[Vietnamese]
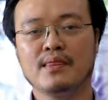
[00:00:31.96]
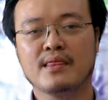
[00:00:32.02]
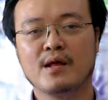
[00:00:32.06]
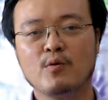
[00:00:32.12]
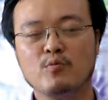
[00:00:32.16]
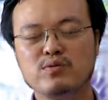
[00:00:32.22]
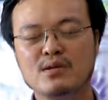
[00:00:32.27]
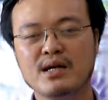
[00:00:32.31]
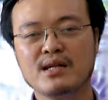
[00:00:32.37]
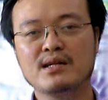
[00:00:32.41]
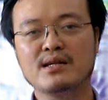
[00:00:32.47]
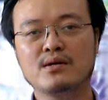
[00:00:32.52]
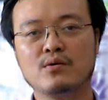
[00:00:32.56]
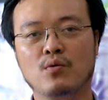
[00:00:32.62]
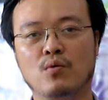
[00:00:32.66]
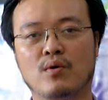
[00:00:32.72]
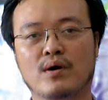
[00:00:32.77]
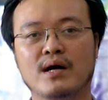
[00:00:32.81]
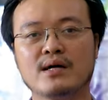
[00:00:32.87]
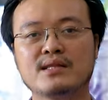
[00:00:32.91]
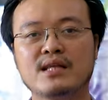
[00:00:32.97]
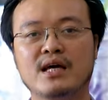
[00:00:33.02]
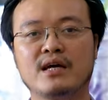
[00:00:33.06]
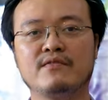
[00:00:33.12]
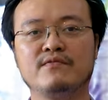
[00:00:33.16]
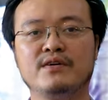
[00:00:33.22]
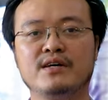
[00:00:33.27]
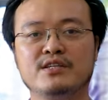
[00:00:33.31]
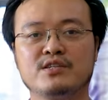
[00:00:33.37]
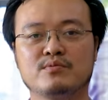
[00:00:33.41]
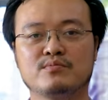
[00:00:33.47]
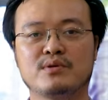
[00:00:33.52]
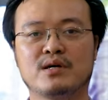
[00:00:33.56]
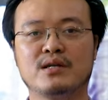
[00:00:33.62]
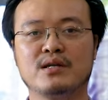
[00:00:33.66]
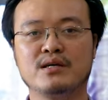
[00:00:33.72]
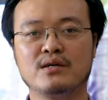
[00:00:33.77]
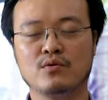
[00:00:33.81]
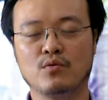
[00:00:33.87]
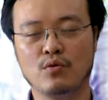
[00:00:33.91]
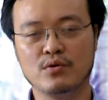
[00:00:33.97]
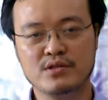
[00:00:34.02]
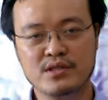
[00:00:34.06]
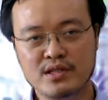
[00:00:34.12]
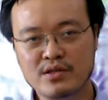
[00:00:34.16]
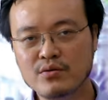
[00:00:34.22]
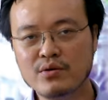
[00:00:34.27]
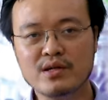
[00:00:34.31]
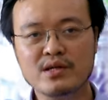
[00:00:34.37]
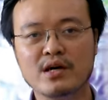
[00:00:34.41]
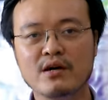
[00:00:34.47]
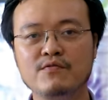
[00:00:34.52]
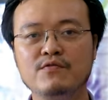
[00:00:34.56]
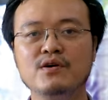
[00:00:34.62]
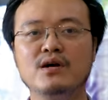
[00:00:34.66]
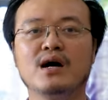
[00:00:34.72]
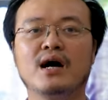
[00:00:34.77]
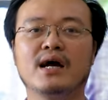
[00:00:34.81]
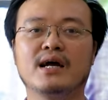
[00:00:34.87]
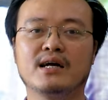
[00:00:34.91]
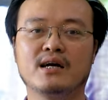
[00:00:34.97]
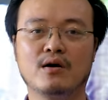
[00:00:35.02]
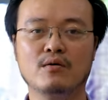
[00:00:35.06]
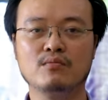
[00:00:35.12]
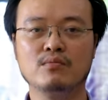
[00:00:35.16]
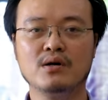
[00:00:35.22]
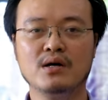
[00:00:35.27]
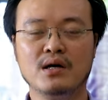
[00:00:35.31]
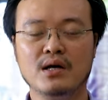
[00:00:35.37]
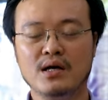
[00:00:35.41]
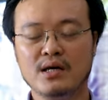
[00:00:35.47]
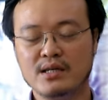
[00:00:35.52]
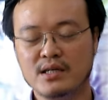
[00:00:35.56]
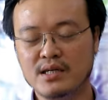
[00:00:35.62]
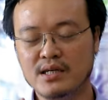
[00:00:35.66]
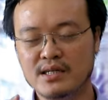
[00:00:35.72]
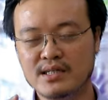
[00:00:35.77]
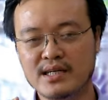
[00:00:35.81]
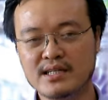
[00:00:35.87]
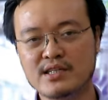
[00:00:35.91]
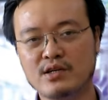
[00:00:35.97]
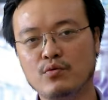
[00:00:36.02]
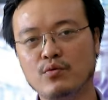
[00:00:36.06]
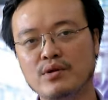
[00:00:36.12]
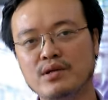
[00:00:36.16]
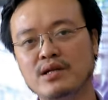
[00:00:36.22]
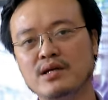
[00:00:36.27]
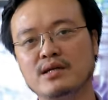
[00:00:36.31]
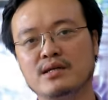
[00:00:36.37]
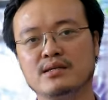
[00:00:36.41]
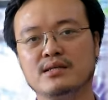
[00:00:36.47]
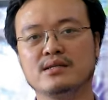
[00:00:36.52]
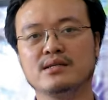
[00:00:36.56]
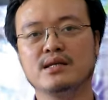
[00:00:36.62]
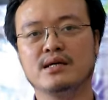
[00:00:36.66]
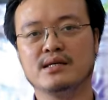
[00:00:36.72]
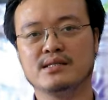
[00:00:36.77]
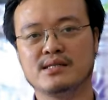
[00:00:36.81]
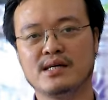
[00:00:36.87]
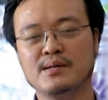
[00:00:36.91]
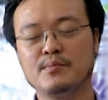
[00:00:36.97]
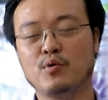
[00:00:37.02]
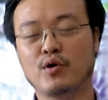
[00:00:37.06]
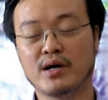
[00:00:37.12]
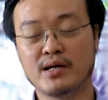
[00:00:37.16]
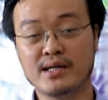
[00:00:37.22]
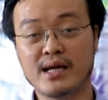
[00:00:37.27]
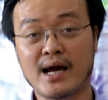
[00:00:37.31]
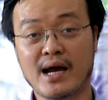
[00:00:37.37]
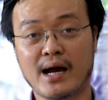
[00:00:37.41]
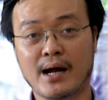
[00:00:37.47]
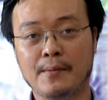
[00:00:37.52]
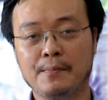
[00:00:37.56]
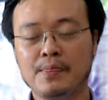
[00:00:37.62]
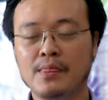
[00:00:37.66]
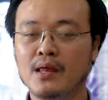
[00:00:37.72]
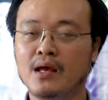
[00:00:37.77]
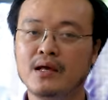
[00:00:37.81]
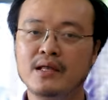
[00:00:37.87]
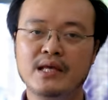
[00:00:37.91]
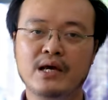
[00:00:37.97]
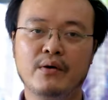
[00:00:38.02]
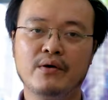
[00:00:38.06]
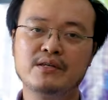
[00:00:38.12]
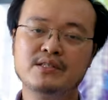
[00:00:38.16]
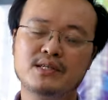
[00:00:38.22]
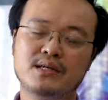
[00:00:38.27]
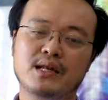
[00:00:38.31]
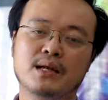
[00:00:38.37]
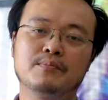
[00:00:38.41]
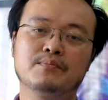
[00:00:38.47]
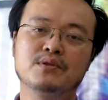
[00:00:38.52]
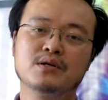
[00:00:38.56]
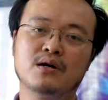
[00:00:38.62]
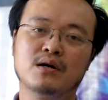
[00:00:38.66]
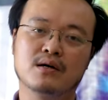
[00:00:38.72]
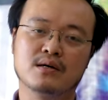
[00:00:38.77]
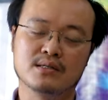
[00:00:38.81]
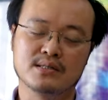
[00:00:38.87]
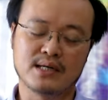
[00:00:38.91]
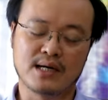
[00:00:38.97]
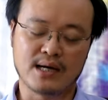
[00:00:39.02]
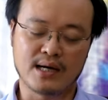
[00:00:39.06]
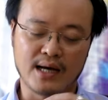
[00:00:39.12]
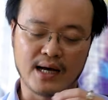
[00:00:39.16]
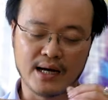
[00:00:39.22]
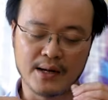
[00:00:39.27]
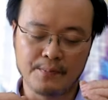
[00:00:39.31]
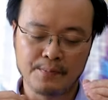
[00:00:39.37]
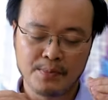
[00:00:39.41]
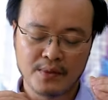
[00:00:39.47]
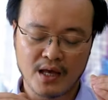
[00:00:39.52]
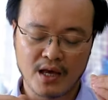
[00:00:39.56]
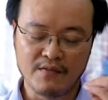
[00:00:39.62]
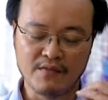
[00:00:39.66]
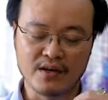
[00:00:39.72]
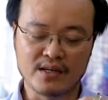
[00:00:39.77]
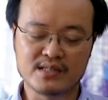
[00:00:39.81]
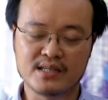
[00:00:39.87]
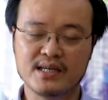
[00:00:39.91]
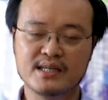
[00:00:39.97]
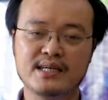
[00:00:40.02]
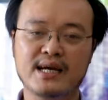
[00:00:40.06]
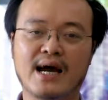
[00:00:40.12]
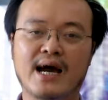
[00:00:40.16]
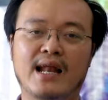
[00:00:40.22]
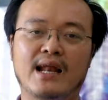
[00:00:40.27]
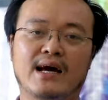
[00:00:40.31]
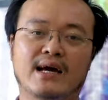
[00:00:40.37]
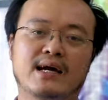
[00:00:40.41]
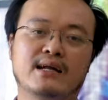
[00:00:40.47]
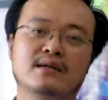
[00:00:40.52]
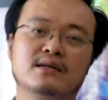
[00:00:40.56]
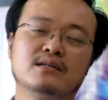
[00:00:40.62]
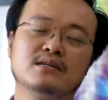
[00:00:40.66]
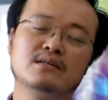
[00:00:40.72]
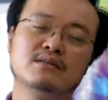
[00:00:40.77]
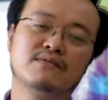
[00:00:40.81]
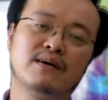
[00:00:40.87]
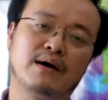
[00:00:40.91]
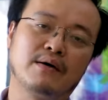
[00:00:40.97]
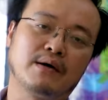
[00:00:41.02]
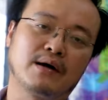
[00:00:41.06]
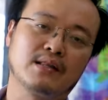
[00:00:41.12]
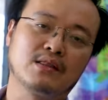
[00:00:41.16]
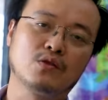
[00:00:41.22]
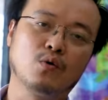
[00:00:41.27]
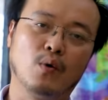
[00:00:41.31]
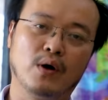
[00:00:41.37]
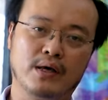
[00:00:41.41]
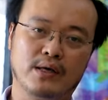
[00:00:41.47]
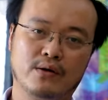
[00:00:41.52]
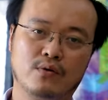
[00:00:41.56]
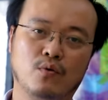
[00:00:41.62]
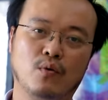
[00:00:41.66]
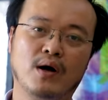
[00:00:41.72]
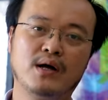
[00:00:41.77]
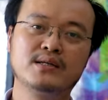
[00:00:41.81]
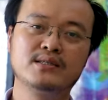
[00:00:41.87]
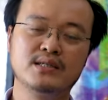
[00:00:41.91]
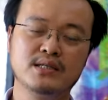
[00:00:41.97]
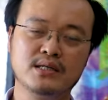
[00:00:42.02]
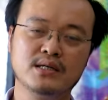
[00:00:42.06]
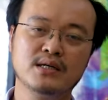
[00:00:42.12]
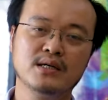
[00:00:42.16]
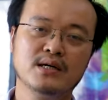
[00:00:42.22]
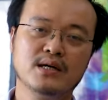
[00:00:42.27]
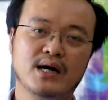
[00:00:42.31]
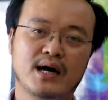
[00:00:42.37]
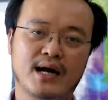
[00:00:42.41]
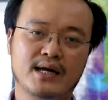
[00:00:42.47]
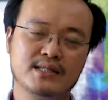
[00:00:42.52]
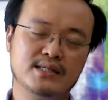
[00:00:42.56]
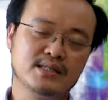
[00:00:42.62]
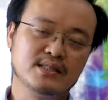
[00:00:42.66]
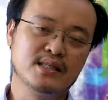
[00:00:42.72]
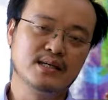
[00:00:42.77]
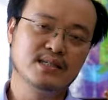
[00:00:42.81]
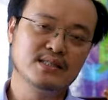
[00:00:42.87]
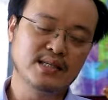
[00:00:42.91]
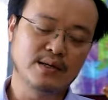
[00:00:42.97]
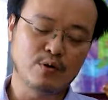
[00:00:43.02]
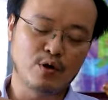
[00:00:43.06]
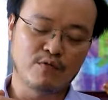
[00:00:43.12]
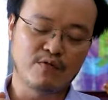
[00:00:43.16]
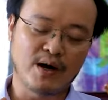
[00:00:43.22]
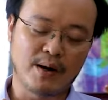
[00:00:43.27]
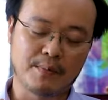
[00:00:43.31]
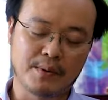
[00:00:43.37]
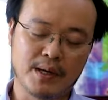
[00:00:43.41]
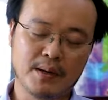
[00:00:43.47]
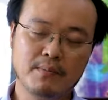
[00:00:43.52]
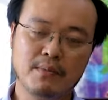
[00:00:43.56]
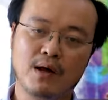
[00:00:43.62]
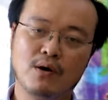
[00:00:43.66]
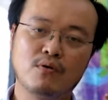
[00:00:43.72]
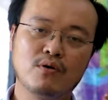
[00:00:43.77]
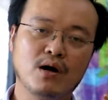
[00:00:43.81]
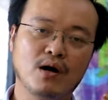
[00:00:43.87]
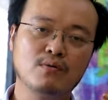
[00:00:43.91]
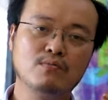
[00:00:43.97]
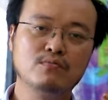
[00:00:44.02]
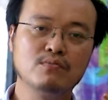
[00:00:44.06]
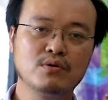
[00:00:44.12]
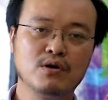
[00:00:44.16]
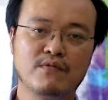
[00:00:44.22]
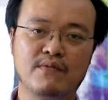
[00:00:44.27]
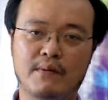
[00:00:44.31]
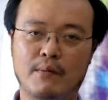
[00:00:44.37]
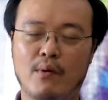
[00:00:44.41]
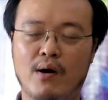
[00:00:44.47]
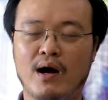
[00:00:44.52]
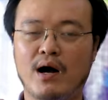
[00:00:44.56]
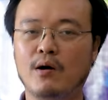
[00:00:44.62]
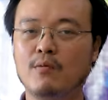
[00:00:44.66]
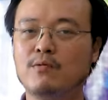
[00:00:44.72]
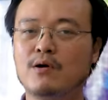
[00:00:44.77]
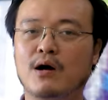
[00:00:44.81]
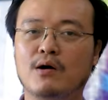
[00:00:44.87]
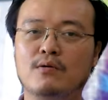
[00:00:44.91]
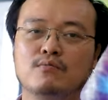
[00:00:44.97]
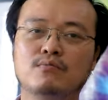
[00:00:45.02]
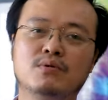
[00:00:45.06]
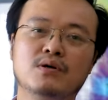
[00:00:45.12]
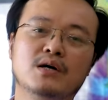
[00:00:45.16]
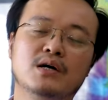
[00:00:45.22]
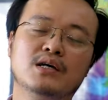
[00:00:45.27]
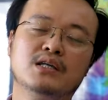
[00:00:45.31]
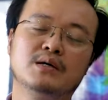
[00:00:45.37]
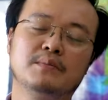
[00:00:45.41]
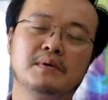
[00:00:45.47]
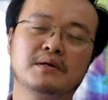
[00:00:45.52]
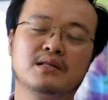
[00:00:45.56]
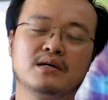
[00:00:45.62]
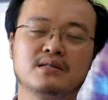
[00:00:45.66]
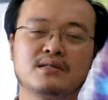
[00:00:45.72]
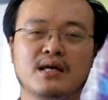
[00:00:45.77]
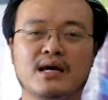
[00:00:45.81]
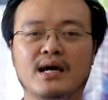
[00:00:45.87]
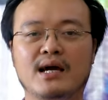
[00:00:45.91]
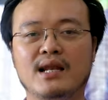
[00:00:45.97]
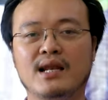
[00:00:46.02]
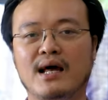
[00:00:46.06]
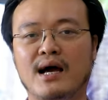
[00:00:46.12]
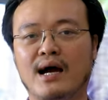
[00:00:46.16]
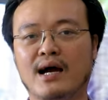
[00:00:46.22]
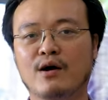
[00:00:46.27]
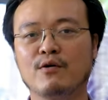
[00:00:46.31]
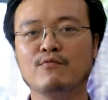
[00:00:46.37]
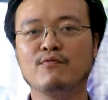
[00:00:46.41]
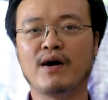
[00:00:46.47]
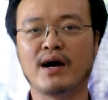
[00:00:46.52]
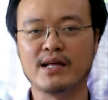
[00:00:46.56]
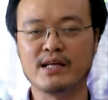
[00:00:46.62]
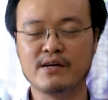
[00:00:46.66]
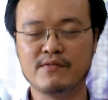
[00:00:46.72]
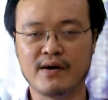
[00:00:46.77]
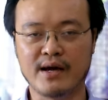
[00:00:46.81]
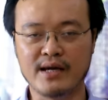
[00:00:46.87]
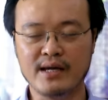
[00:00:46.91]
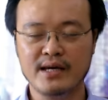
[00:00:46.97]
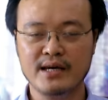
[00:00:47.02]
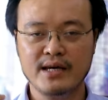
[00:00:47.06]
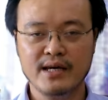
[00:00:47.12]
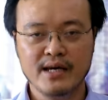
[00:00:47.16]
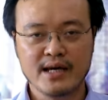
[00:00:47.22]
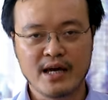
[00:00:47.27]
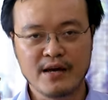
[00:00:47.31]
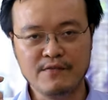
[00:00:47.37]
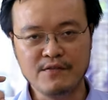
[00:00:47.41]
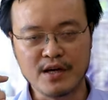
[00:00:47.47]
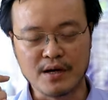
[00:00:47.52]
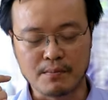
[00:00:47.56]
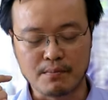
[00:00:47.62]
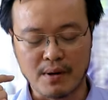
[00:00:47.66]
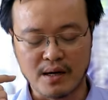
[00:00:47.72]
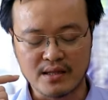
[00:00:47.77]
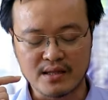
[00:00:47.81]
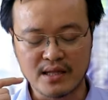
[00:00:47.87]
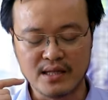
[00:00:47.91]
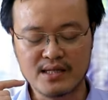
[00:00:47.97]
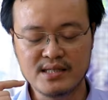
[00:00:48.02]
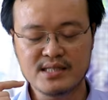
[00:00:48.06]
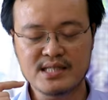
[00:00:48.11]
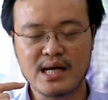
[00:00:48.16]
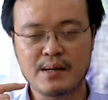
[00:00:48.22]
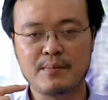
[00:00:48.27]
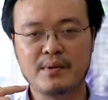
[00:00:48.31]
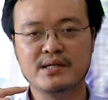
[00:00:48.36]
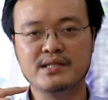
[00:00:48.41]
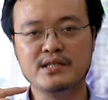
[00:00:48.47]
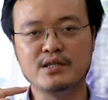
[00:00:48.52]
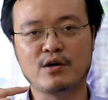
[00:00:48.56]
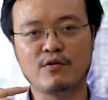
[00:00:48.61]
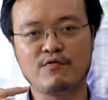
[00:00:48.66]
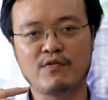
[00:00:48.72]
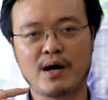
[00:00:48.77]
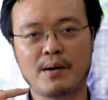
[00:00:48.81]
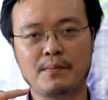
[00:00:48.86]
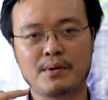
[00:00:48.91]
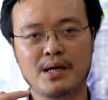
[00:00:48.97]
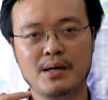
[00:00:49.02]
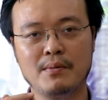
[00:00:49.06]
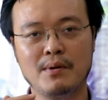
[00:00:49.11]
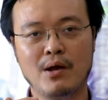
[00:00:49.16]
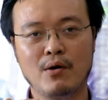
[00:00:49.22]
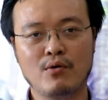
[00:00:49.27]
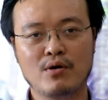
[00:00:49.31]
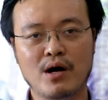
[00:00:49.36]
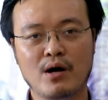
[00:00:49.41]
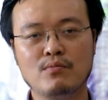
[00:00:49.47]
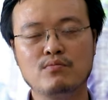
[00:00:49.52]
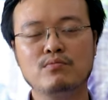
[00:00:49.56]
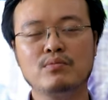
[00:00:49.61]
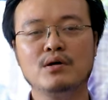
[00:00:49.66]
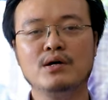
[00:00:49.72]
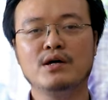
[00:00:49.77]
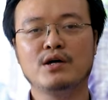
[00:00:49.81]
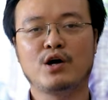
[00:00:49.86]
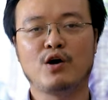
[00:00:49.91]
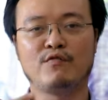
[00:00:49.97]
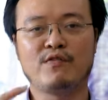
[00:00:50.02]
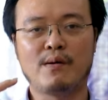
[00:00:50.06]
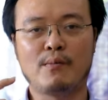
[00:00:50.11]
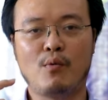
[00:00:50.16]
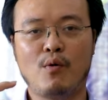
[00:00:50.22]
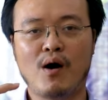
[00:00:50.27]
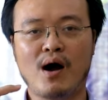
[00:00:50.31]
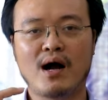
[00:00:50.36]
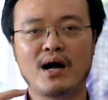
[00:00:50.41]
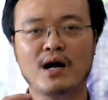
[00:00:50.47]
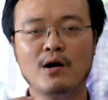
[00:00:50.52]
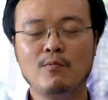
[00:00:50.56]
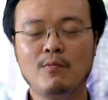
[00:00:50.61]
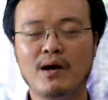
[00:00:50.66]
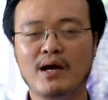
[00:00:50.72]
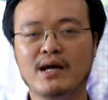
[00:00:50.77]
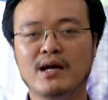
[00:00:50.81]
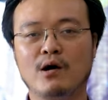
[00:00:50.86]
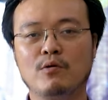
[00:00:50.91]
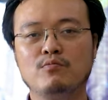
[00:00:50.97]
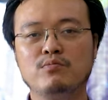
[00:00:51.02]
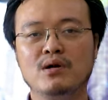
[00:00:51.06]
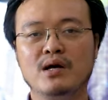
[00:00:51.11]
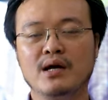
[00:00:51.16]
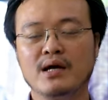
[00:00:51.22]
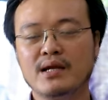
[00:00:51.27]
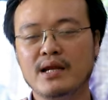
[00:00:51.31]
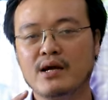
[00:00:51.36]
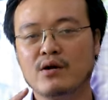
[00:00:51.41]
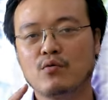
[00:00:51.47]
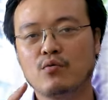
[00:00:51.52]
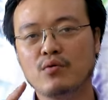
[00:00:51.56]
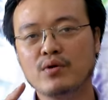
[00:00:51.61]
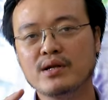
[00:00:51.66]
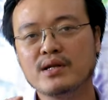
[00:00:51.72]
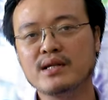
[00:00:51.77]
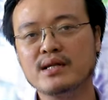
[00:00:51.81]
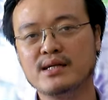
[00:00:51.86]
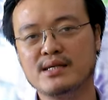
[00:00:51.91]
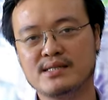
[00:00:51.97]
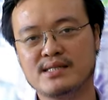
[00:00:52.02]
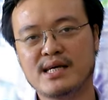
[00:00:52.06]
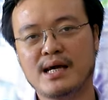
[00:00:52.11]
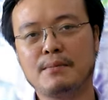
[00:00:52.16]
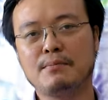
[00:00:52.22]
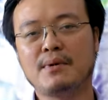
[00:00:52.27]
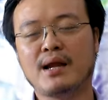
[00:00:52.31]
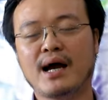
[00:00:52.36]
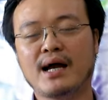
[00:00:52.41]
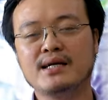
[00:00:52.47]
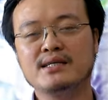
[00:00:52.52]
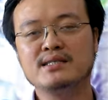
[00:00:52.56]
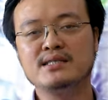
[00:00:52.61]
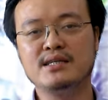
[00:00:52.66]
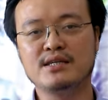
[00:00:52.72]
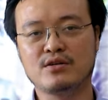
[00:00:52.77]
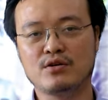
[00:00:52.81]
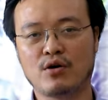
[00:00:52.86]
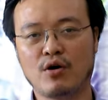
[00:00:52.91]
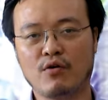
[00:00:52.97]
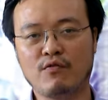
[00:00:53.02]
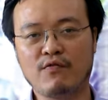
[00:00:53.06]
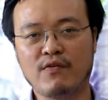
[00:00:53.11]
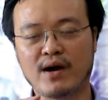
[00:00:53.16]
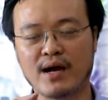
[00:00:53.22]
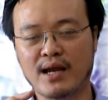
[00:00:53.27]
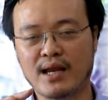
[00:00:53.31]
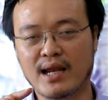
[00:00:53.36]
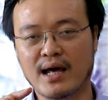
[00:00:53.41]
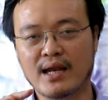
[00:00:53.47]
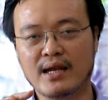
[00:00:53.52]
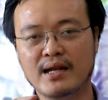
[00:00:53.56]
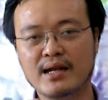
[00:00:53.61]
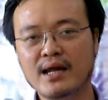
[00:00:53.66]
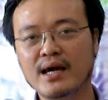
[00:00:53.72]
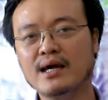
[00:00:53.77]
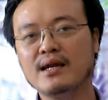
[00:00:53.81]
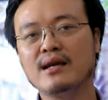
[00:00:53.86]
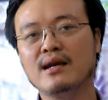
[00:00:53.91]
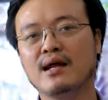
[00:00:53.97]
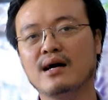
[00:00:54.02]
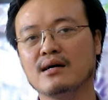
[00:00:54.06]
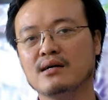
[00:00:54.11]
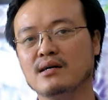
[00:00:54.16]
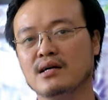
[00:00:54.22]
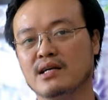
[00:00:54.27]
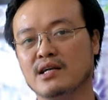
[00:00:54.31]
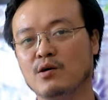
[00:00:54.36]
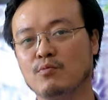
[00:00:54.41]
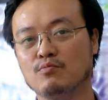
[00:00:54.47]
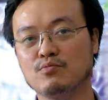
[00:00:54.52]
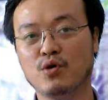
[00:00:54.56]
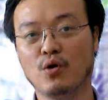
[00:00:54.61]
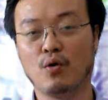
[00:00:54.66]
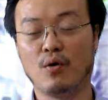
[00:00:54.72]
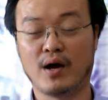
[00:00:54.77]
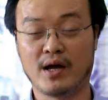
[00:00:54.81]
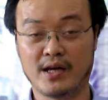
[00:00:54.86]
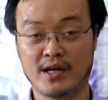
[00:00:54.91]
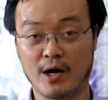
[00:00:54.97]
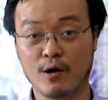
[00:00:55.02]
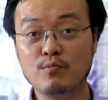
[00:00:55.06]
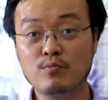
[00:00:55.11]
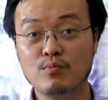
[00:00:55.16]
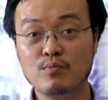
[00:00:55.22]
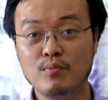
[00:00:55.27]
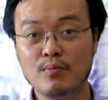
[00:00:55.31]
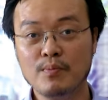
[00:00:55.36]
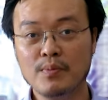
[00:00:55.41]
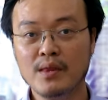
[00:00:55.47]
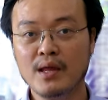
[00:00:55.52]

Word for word: thống nhất của các thành viên trong gia đình của chính quyền địa phương hay không thì người ta sẽ quyết định để xây một cái nhà nhiều anh chị lầm tưởng rằng là cái việc xây nhà là căn cứ vào cái tuổi của anh chị anh chị tính xem có phạm kim lâu không có phạm hoang ốc không nhưng mà thực tế là không phải như vậy cái việc mà tính xem anh chị có phạm kim lâu không có phạm hoang ốc hay không để quyết định xem là anh chị có phải là nên là người động thổ hay không